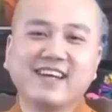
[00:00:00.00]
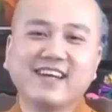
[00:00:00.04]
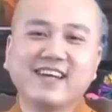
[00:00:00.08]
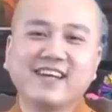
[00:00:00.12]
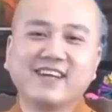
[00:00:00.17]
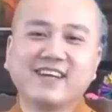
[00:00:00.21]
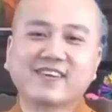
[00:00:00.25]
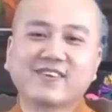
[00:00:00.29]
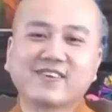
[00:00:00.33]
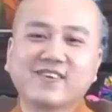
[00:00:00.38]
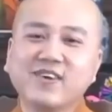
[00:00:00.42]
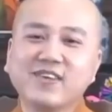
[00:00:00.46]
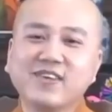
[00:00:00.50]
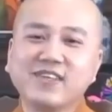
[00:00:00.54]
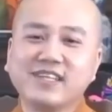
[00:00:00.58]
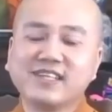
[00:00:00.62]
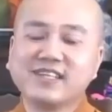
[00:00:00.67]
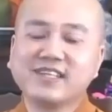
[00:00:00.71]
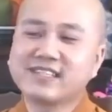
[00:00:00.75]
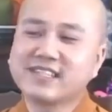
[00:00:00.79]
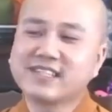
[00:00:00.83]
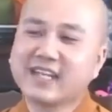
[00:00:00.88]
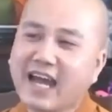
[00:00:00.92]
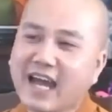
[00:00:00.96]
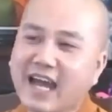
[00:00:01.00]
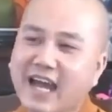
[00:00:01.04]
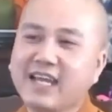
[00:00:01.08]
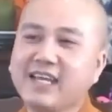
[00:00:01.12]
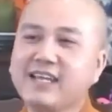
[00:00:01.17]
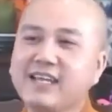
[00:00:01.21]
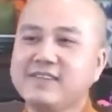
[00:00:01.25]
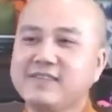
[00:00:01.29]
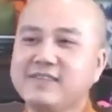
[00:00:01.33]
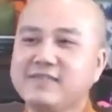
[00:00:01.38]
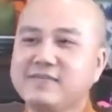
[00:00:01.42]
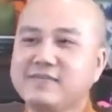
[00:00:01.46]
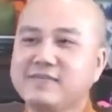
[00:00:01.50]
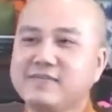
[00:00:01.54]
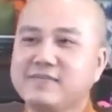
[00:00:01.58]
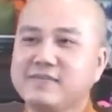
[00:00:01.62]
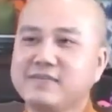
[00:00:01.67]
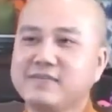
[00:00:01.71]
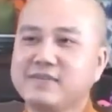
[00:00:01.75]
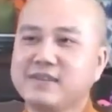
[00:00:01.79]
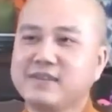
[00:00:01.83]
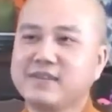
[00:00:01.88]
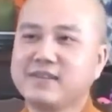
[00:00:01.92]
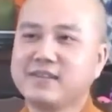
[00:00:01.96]
có những cái
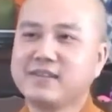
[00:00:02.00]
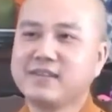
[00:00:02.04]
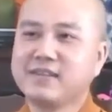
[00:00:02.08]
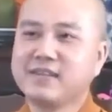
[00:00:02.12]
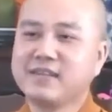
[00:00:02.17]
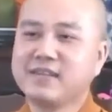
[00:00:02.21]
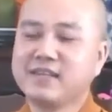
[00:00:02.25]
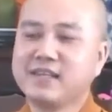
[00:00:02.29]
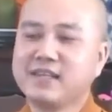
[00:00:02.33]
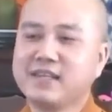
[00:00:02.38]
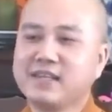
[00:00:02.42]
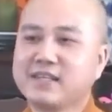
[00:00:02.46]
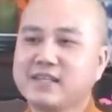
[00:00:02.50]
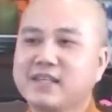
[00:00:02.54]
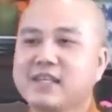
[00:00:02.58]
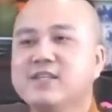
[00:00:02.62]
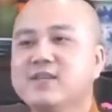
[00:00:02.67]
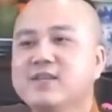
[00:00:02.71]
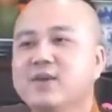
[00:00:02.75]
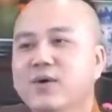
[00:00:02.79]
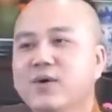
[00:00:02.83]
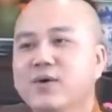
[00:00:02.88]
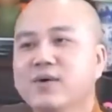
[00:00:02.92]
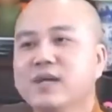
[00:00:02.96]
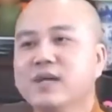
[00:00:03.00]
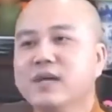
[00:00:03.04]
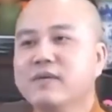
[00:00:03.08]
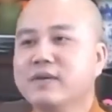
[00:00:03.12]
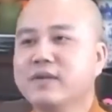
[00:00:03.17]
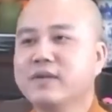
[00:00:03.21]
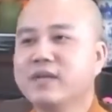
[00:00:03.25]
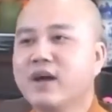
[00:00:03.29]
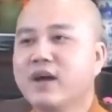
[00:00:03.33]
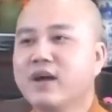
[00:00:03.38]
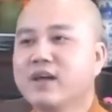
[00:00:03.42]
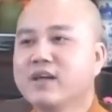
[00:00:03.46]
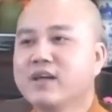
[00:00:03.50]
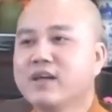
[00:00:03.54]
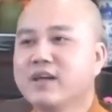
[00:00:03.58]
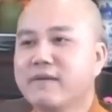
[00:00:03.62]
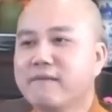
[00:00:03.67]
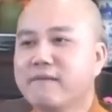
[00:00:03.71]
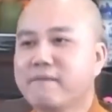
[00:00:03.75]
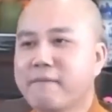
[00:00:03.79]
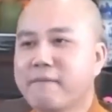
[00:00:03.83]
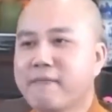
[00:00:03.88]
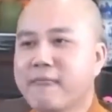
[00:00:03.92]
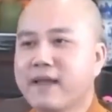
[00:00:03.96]
thí dụ giờ mình nói
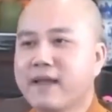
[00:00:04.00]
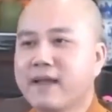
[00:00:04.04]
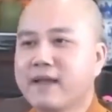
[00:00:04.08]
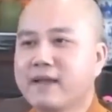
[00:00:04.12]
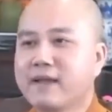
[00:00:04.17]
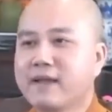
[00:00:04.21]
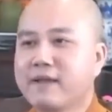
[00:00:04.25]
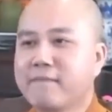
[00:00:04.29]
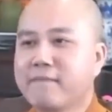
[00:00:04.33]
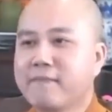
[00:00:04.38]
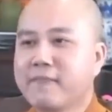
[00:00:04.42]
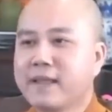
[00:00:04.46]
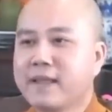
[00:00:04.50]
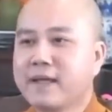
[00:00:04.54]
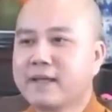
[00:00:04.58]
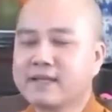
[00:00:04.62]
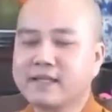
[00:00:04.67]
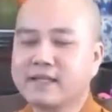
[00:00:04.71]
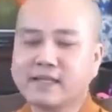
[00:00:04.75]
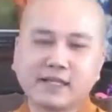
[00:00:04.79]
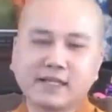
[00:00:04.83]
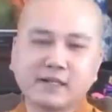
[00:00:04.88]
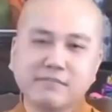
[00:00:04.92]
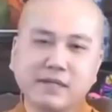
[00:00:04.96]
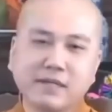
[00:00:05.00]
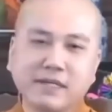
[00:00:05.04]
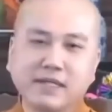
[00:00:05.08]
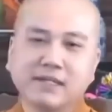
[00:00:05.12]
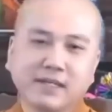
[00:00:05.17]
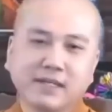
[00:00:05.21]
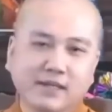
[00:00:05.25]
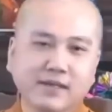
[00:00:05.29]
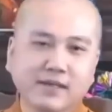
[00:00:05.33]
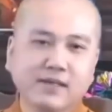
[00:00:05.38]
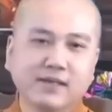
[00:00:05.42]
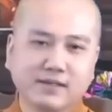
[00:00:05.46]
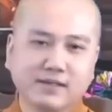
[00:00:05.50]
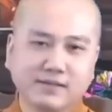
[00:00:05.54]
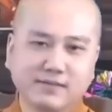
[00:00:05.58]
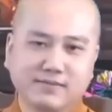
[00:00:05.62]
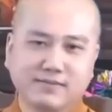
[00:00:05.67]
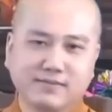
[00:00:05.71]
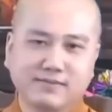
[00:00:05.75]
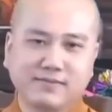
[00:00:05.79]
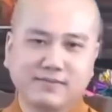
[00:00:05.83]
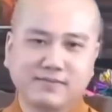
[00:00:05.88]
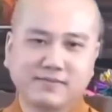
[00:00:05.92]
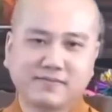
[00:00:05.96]
những cái bình thường
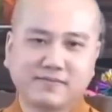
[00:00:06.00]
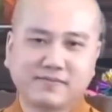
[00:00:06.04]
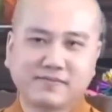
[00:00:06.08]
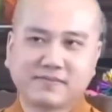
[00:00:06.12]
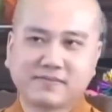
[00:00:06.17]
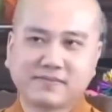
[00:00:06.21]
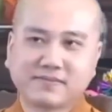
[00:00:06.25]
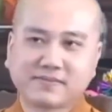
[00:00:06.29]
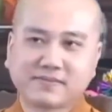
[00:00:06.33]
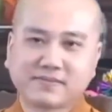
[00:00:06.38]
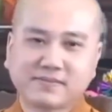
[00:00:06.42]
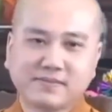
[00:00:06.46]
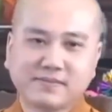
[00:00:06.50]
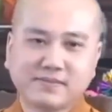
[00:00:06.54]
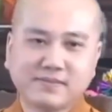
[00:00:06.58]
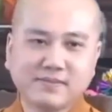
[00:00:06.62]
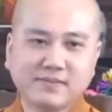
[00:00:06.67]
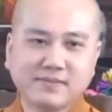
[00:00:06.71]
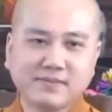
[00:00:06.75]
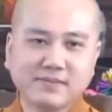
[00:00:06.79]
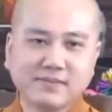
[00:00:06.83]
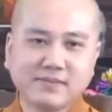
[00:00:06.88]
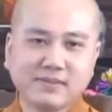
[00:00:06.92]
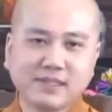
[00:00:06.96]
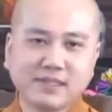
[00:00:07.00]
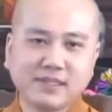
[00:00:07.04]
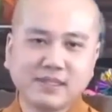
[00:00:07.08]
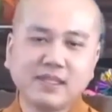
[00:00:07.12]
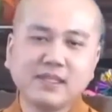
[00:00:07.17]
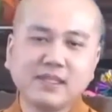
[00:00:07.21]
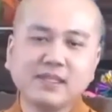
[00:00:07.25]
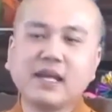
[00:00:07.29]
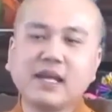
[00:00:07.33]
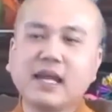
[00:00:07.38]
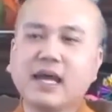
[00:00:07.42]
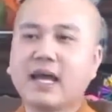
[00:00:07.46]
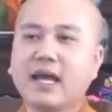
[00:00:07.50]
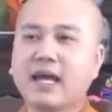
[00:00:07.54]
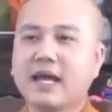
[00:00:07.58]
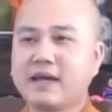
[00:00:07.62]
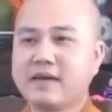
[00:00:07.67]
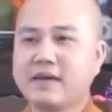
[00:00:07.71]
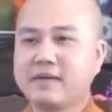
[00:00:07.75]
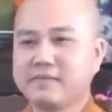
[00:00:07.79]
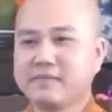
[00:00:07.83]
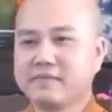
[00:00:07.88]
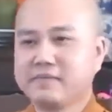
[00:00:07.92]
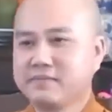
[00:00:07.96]
như
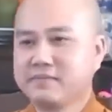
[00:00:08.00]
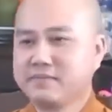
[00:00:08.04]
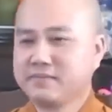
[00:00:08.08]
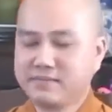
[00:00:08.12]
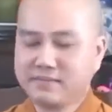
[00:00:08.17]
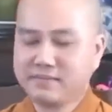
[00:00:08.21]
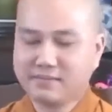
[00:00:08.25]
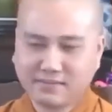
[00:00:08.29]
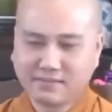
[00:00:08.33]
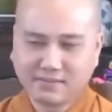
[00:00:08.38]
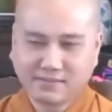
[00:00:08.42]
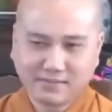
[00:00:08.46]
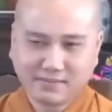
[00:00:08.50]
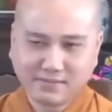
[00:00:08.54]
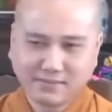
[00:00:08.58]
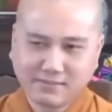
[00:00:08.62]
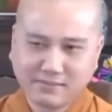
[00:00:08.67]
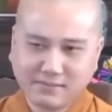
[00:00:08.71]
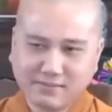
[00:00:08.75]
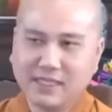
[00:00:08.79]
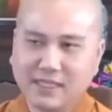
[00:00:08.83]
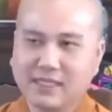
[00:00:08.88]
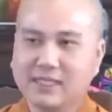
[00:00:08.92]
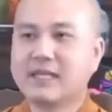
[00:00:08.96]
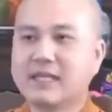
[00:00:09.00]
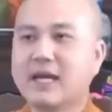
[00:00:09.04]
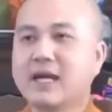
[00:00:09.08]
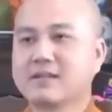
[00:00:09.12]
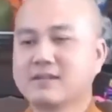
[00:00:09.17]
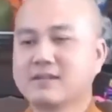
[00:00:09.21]
là bệnh tật